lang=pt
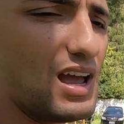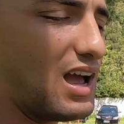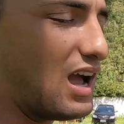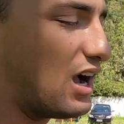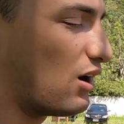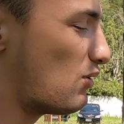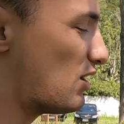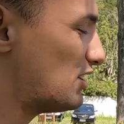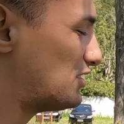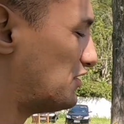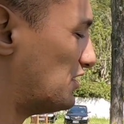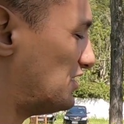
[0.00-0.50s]

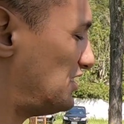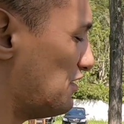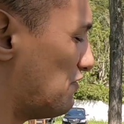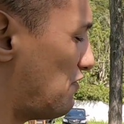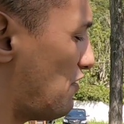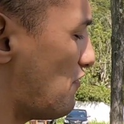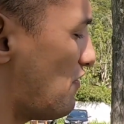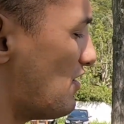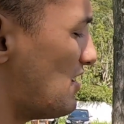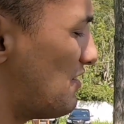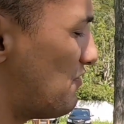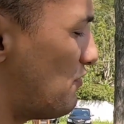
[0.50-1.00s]
Agora, se você
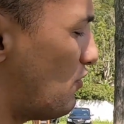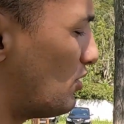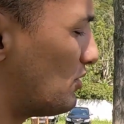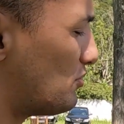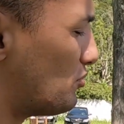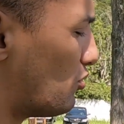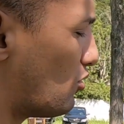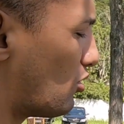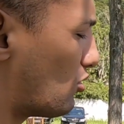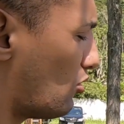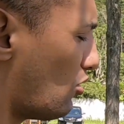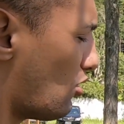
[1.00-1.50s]
for, for, for
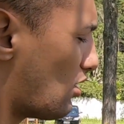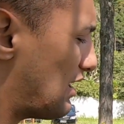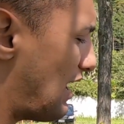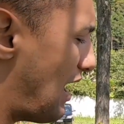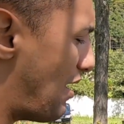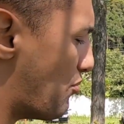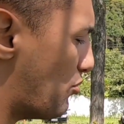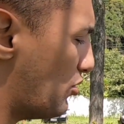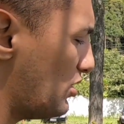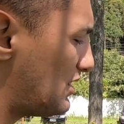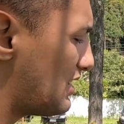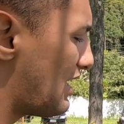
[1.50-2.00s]
colocar
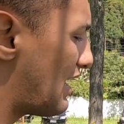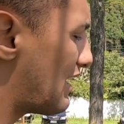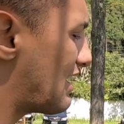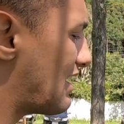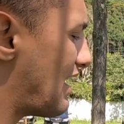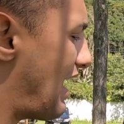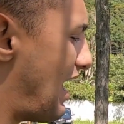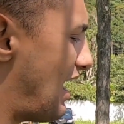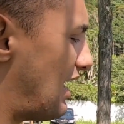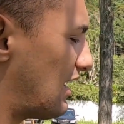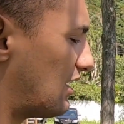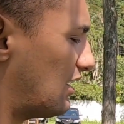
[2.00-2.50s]
muita
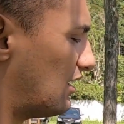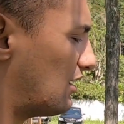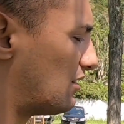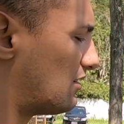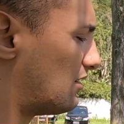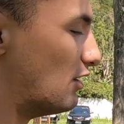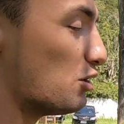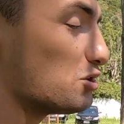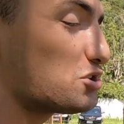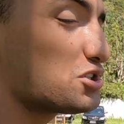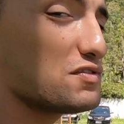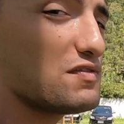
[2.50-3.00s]
carga,
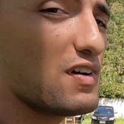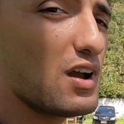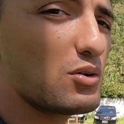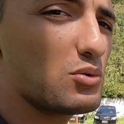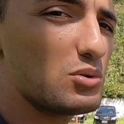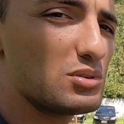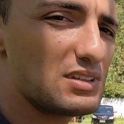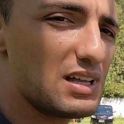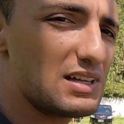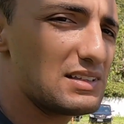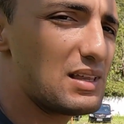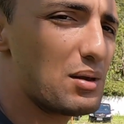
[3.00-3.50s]
não tiver
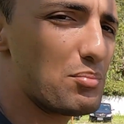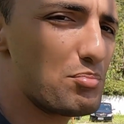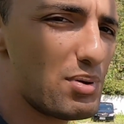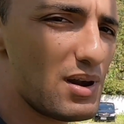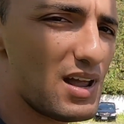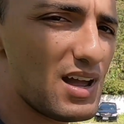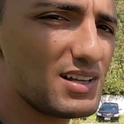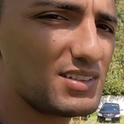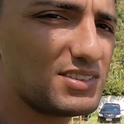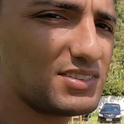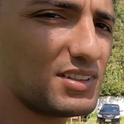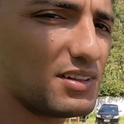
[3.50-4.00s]
com tanta
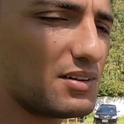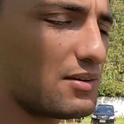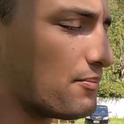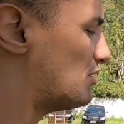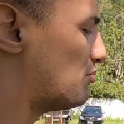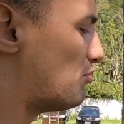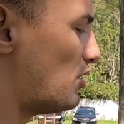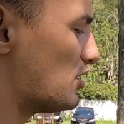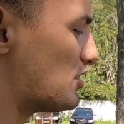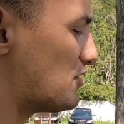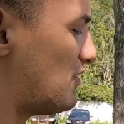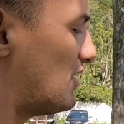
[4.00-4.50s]
pressa, você
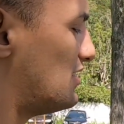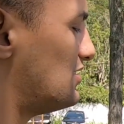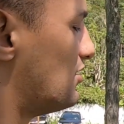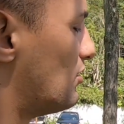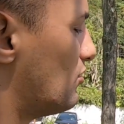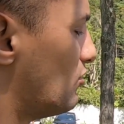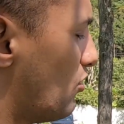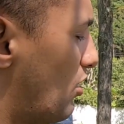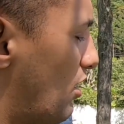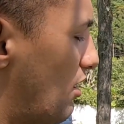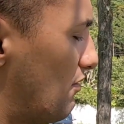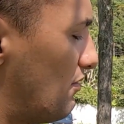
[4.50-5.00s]
pode fazer
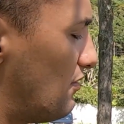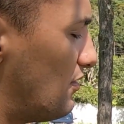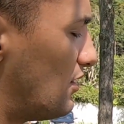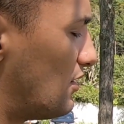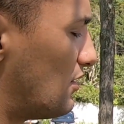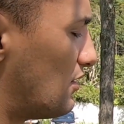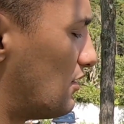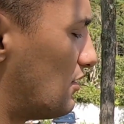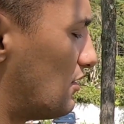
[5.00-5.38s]
o 9.